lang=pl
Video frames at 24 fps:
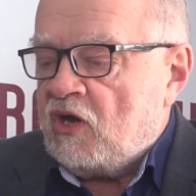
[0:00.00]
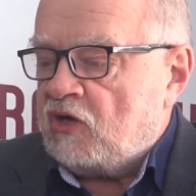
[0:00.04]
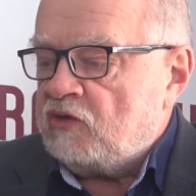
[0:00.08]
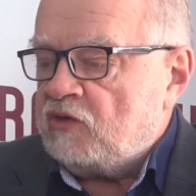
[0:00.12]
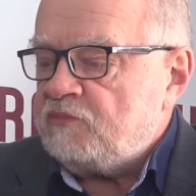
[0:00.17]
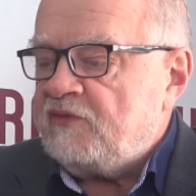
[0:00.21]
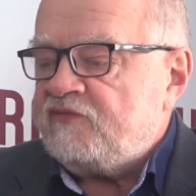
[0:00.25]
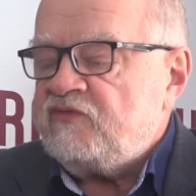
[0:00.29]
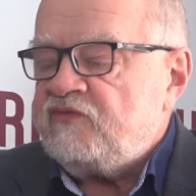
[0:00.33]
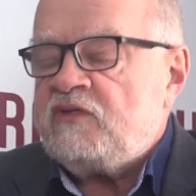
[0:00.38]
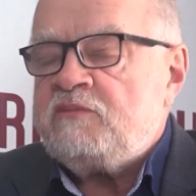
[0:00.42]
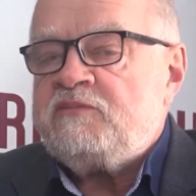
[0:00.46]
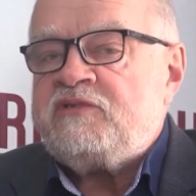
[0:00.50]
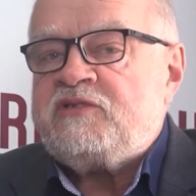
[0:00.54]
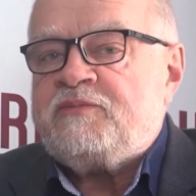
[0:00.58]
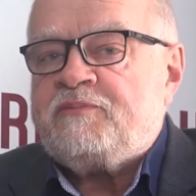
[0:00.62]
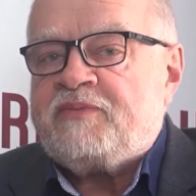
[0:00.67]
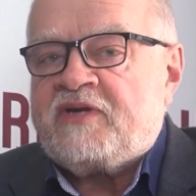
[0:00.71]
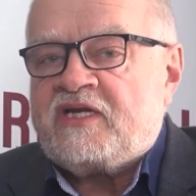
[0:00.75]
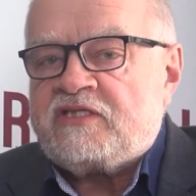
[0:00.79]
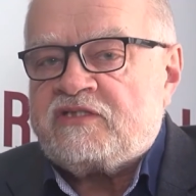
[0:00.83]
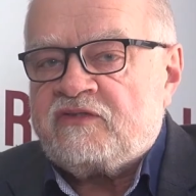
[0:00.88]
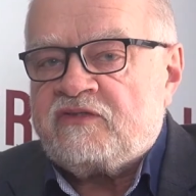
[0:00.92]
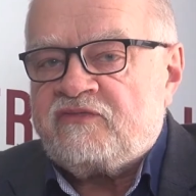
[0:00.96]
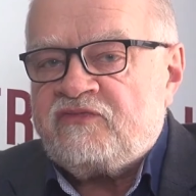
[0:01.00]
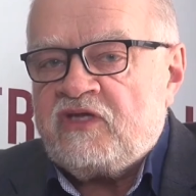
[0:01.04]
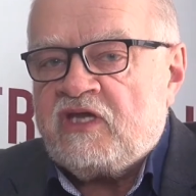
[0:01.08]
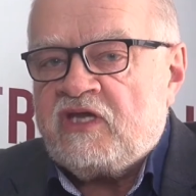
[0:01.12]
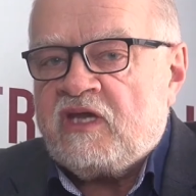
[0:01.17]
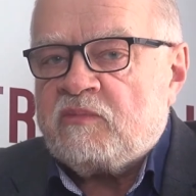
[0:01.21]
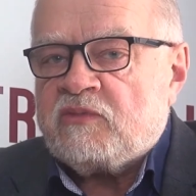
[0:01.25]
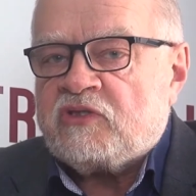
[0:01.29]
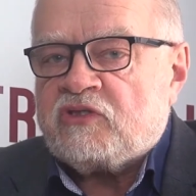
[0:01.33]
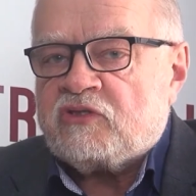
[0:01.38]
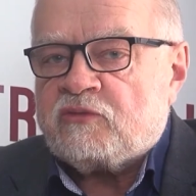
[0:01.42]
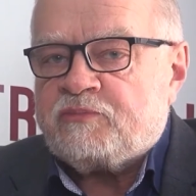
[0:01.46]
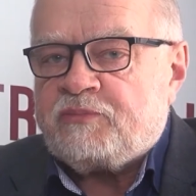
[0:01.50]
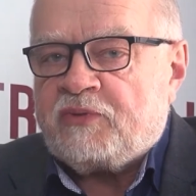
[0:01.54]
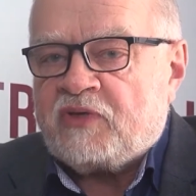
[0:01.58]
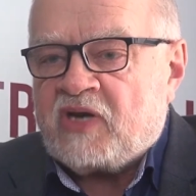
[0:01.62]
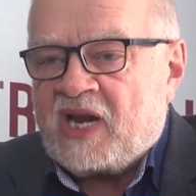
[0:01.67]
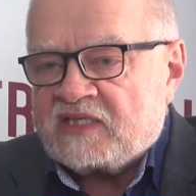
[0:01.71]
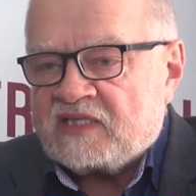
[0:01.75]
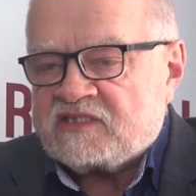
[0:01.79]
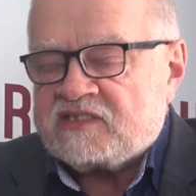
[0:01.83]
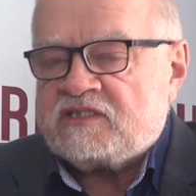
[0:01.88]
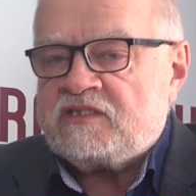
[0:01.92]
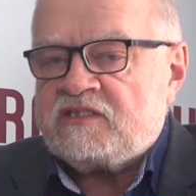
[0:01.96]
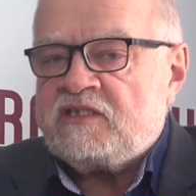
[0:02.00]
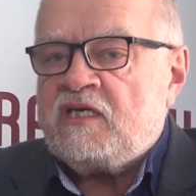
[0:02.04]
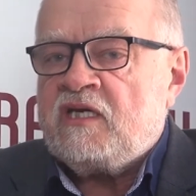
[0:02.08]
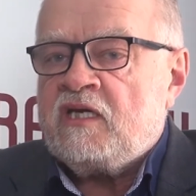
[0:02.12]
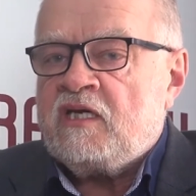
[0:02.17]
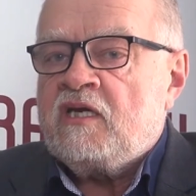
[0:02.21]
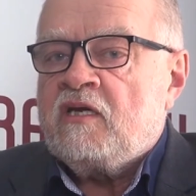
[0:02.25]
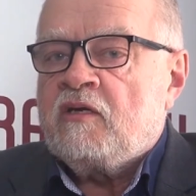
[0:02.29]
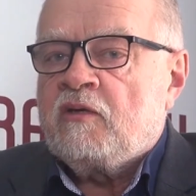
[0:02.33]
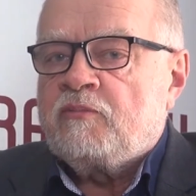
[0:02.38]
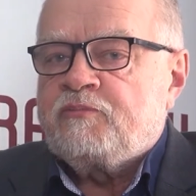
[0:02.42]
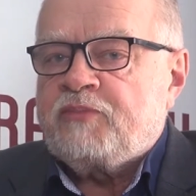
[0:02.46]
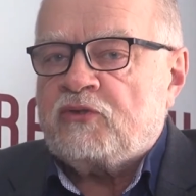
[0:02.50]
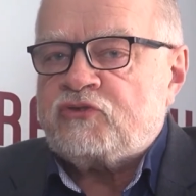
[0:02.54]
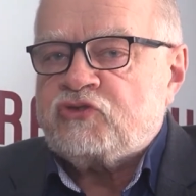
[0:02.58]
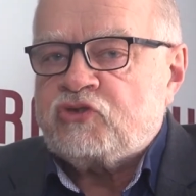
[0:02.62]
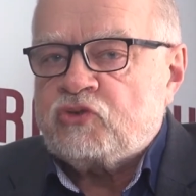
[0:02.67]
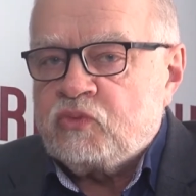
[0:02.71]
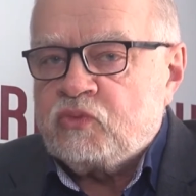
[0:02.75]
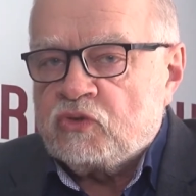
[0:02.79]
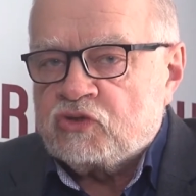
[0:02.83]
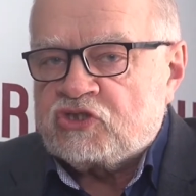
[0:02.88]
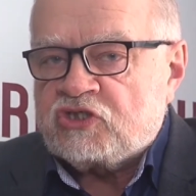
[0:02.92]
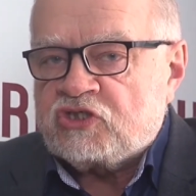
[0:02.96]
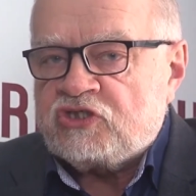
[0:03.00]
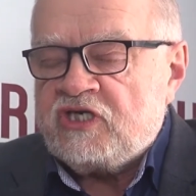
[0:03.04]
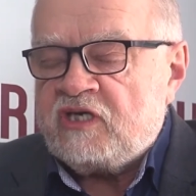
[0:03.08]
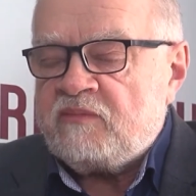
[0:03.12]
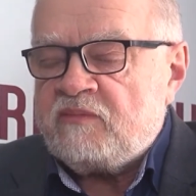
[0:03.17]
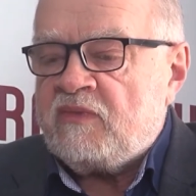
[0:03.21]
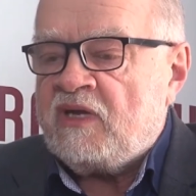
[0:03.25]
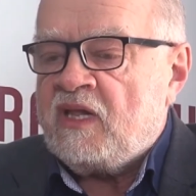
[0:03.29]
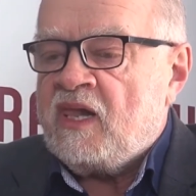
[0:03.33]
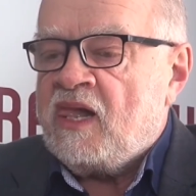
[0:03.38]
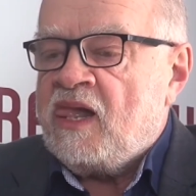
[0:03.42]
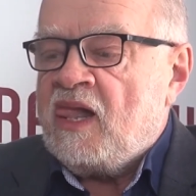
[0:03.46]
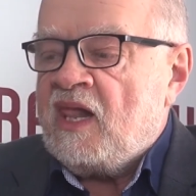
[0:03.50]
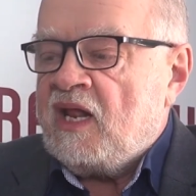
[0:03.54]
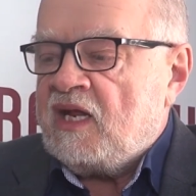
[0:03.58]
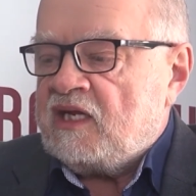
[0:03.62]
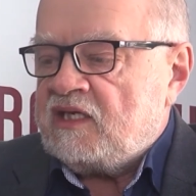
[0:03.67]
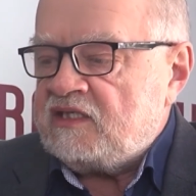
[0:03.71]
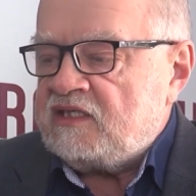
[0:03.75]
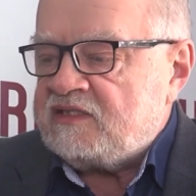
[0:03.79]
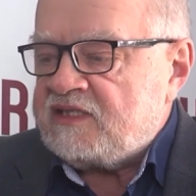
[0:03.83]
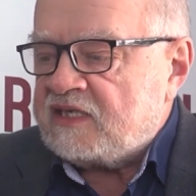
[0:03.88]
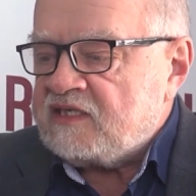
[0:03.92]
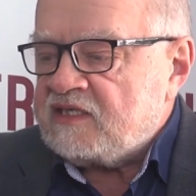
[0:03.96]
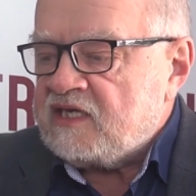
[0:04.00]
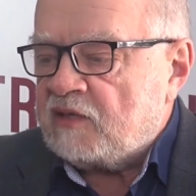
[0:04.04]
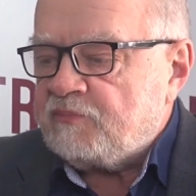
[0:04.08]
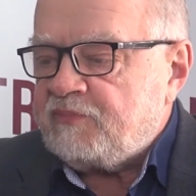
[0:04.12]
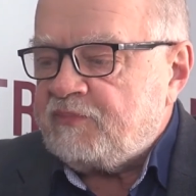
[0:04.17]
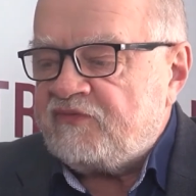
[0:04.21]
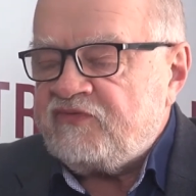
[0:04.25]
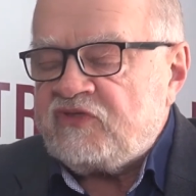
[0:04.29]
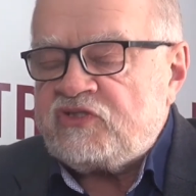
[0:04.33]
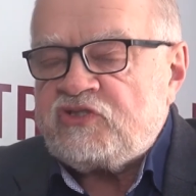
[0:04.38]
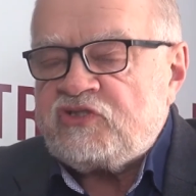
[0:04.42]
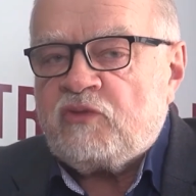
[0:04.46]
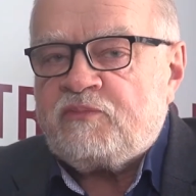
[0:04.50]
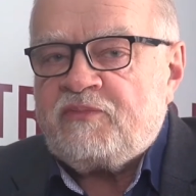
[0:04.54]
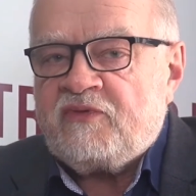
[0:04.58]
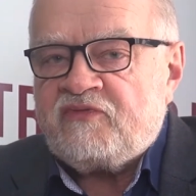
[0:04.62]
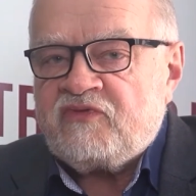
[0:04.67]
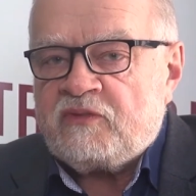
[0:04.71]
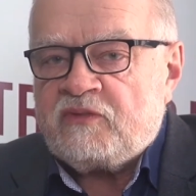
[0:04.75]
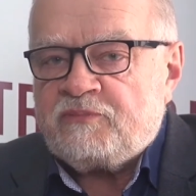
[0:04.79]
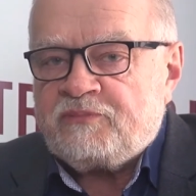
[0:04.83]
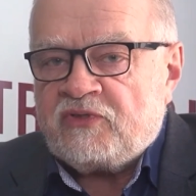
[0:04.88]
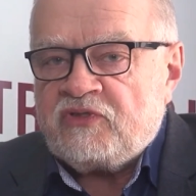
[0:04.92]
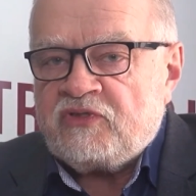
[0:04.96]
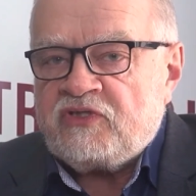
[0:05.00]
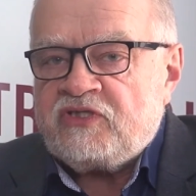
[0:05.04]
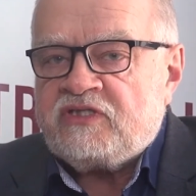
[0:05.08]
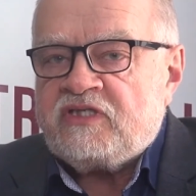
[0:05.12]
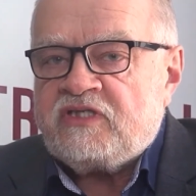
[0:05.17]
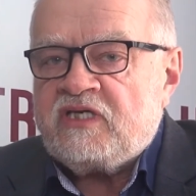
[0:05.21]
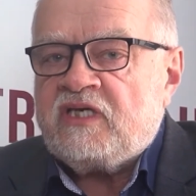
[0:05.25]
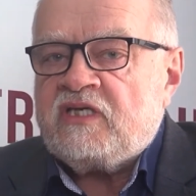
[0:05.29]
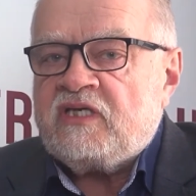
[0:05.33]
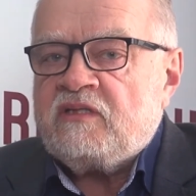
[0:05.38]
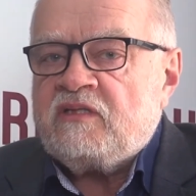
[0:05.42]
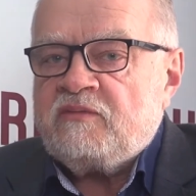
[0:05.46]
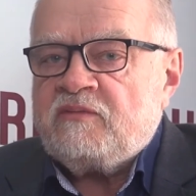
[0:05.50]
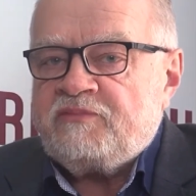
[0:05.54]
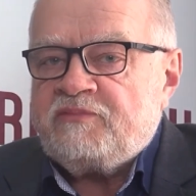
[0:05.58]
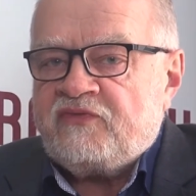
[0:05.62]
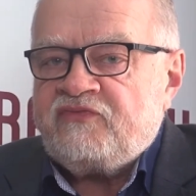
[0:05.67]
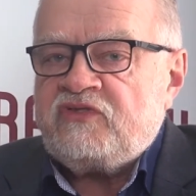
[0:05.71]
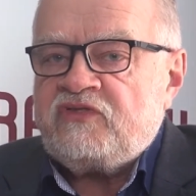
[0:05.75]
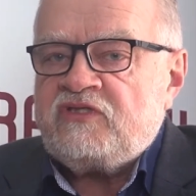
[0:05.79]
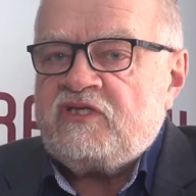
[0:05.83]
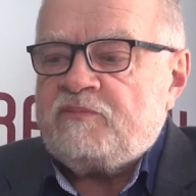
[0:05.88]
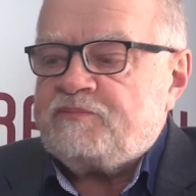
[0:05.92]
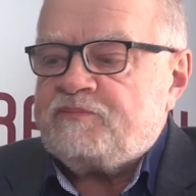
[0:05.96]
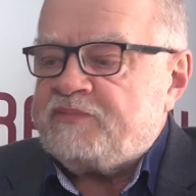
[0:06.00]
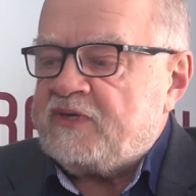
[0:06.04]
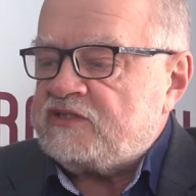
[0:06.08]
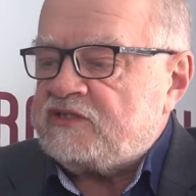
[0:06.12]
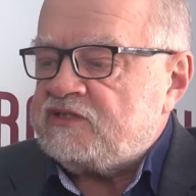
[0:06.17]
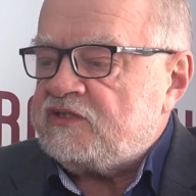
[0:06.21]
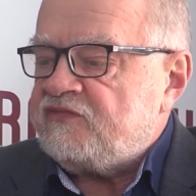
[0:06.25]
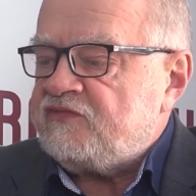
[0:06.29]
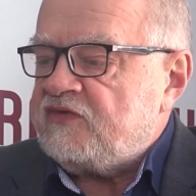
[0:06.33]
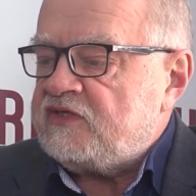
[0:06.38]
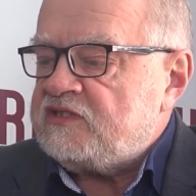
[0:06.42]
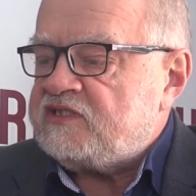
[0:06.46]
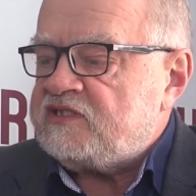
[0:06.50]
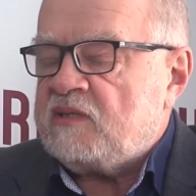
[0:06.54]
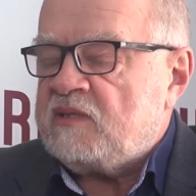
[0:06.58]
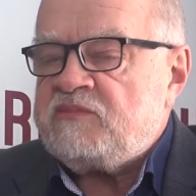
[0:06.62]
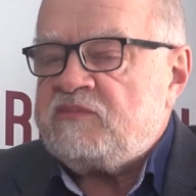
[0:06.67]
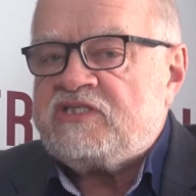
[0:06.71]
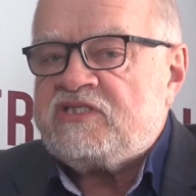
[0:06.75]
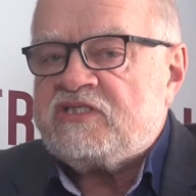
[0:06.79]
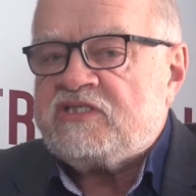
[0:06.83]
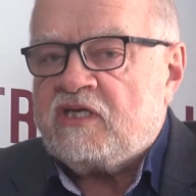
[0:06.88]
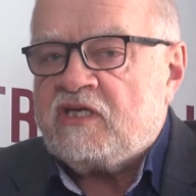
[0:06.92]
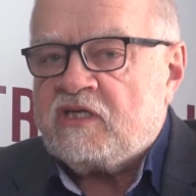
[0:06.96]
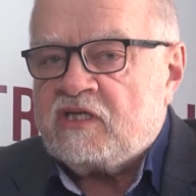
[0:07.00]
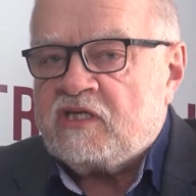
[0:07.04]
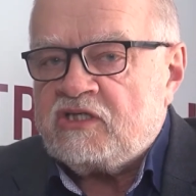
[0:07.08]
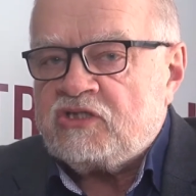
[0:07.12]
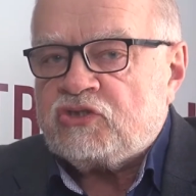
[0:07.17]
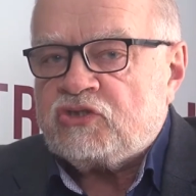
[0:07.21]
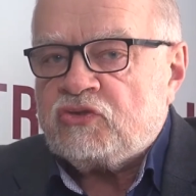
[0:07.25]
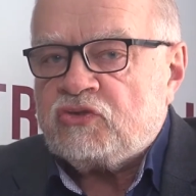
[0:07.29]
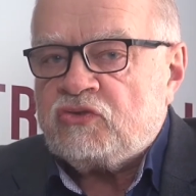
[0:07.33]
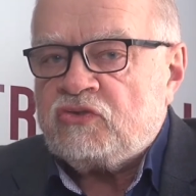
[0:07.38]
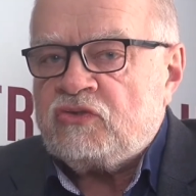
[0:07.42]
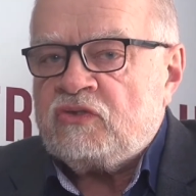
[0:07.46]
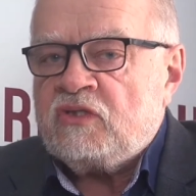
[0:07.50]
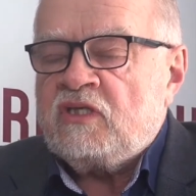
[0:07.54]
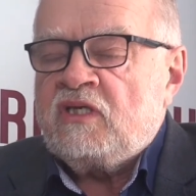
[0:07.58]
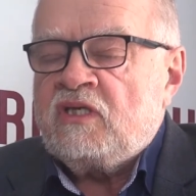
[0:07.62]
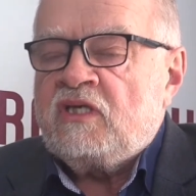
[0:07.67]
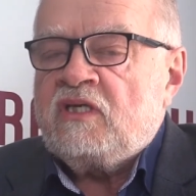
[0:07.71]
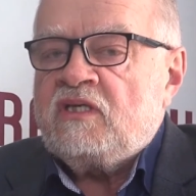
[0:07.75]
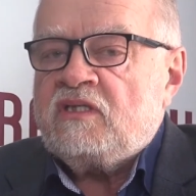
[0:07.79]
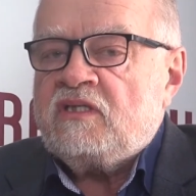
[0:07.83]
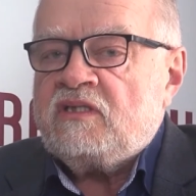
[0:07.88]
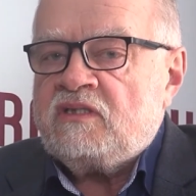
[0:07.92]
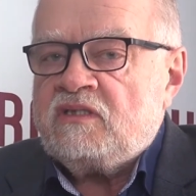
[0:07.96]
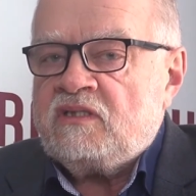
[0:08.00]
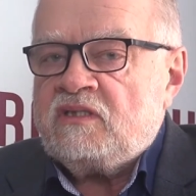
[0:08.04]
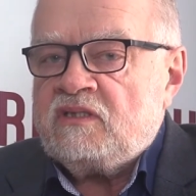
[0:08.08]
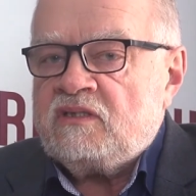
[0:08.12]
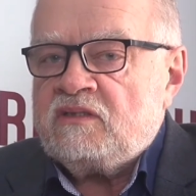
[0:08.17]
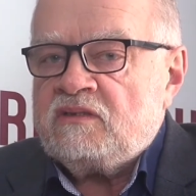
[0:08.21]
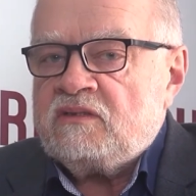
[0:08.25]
On powinien być pracownikiem korporacji, posłusznym i tak jak powiedział pewien polityk, powinien pracować za miskę ryżu, e,